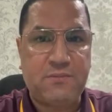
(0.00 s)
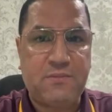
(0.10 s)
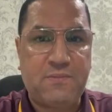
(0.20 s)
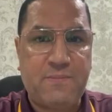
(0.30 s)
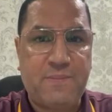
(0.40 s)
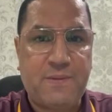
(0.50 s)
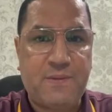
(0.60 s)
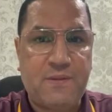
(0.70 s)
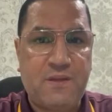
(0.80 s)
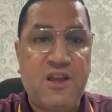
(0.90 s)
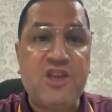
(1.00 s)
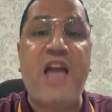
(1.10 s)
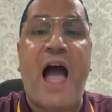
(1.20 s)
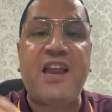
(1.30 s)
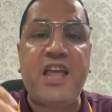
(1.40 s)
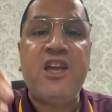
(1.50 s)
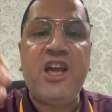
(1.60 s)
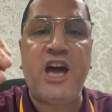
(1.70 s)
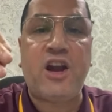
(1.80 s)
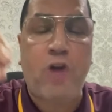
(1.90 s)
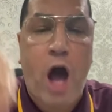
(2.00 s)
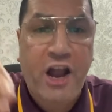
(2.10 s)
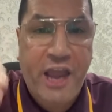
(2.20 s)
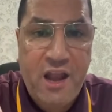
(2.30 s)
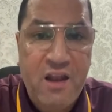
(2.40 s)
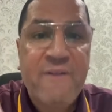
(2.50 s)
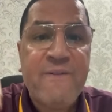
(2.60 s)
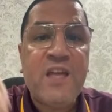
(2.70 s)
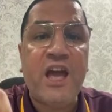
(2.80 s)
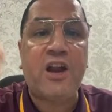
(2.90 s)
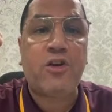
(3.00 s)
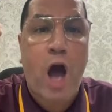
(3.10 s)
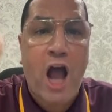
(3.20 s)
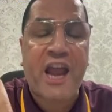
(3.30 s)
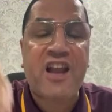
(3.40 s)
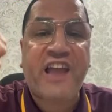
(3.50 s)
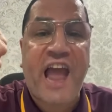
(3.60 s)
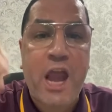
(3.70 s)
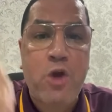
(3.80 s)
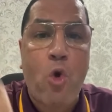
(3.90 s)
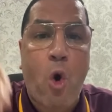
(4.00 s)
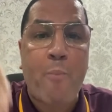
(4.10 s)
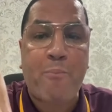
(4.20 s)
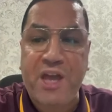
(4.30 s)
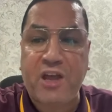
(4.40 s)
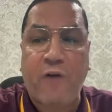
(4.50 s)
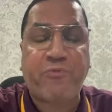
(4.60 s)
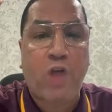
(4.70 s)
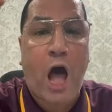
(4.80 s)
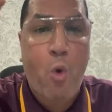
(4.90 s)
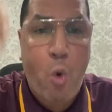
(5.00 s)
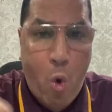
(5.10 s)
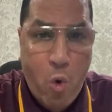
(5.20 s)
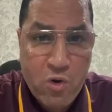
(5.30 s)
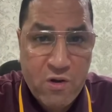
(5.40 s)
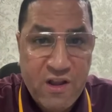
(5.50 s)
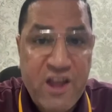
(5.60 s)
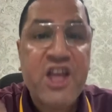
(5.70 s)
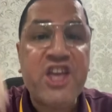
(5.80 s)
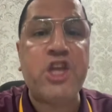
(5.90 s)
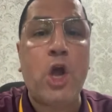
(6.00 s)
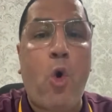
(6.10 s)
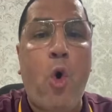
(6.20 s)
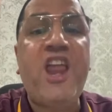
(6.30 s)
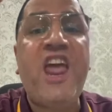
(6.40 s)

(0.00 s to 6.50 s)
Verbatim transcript: ايوه ايوه يعني الراجل الراجل كانهم بيرضعوه يقول